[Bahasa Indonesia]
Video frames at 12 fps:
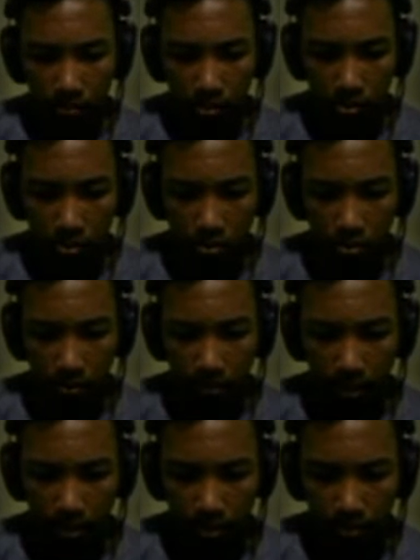so, oh
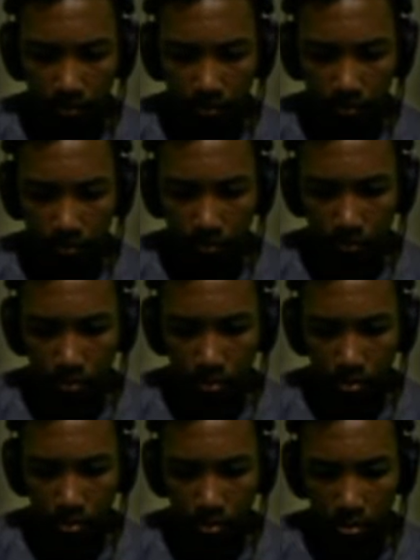
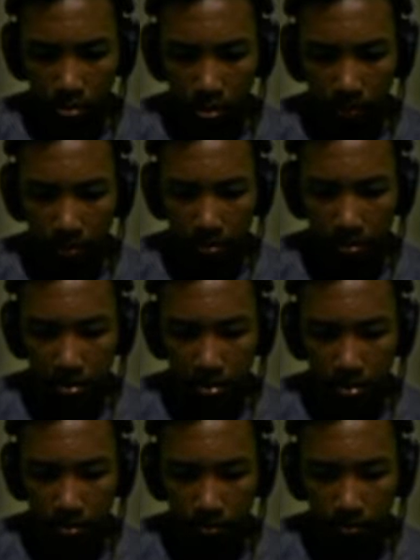so di sini